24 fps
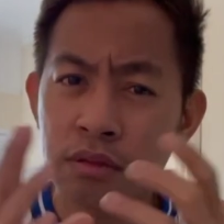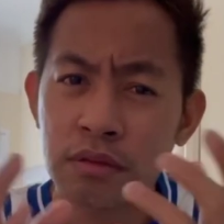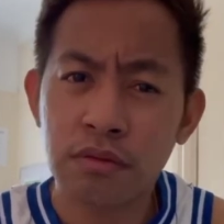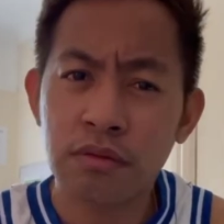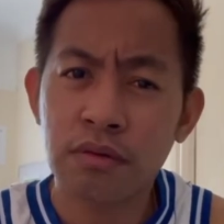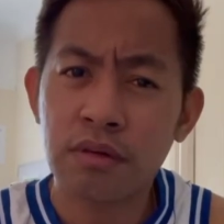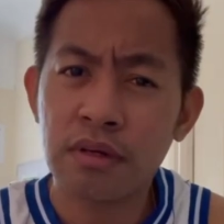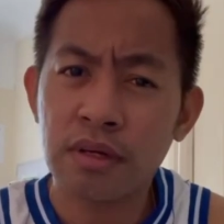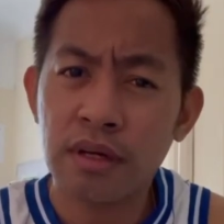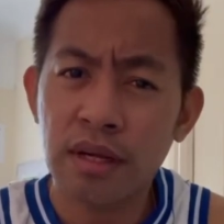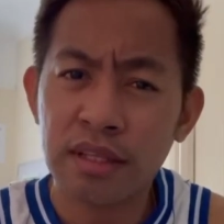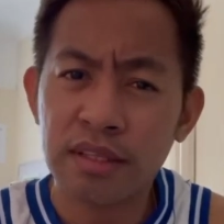
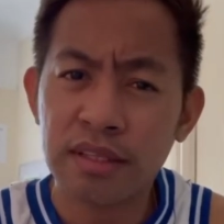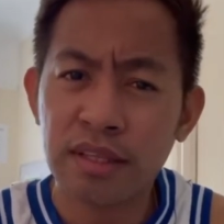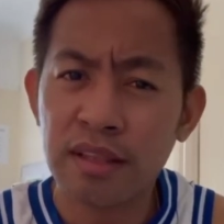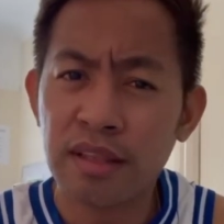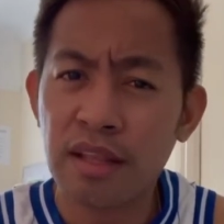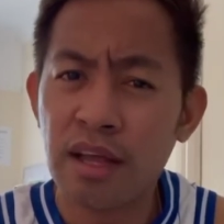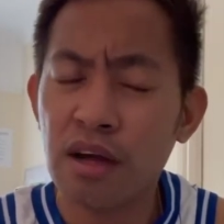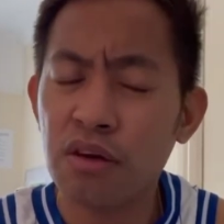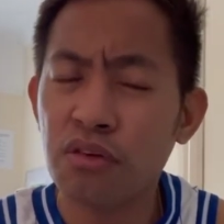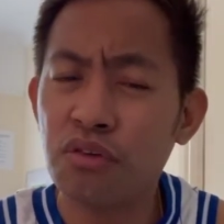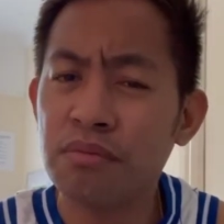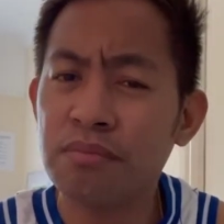Kung
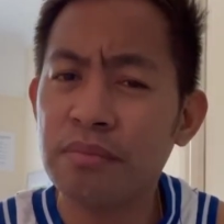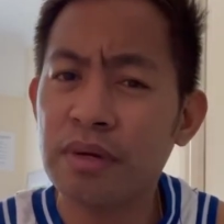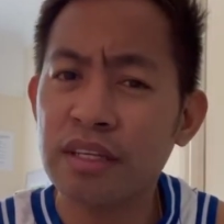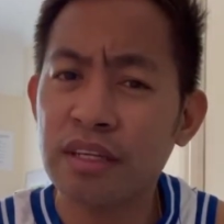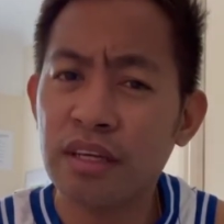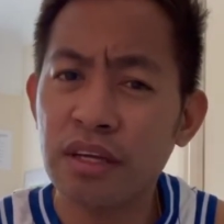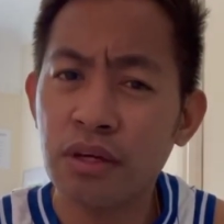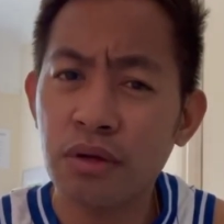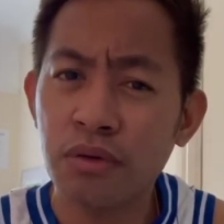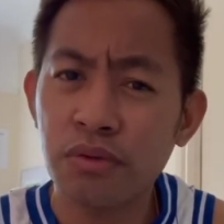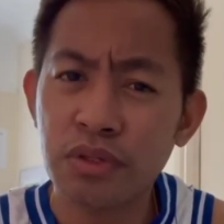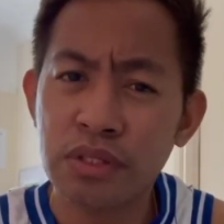nagtatago man
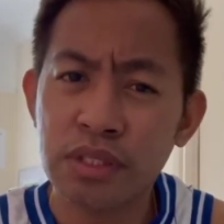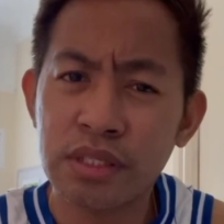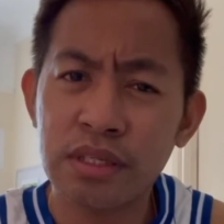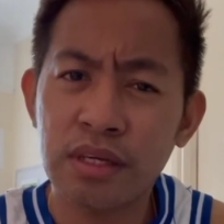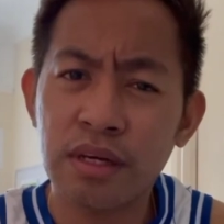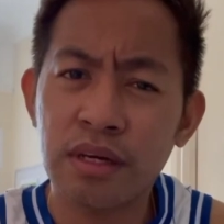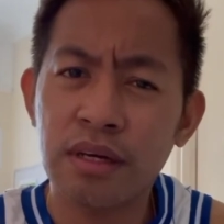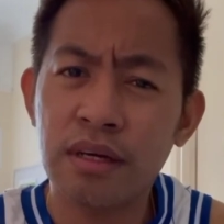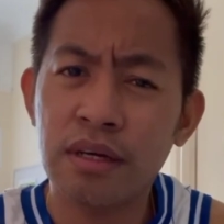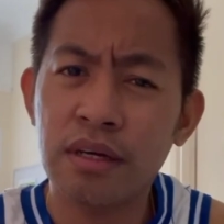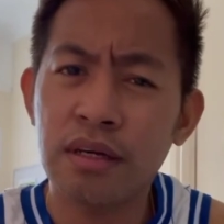kayo sa